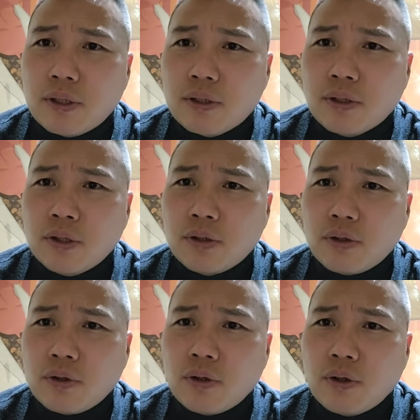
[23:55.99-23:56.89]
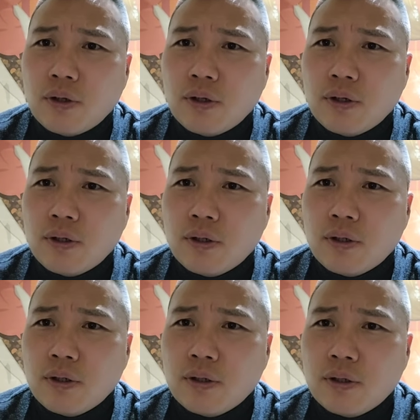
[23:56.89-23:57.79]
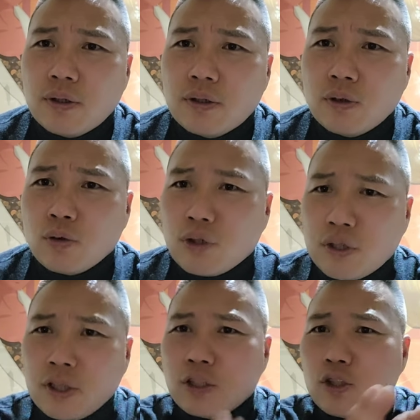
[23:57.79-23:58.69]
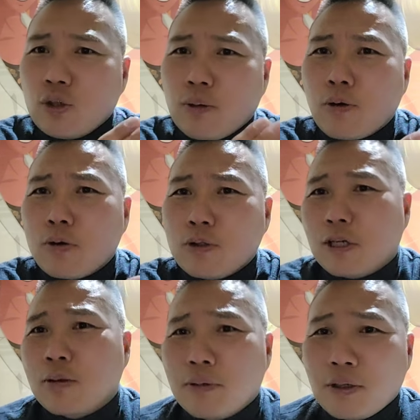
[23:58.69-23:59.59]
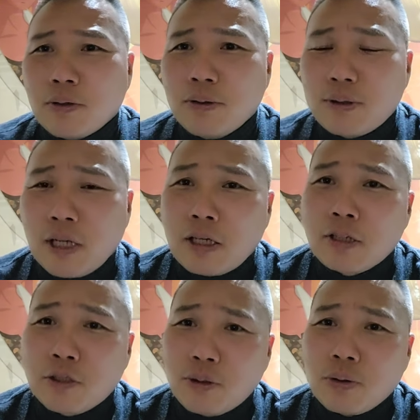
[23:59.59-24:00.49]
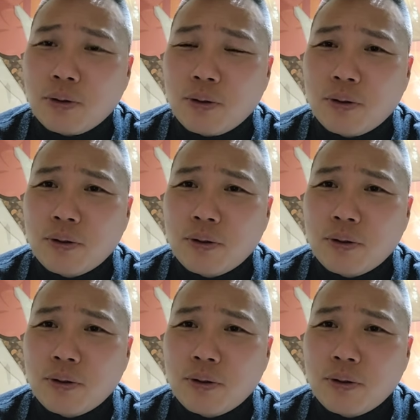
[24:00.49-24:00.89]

저는요. 저도 정신과 치료받고 있는 사람이에요. 장기 치료.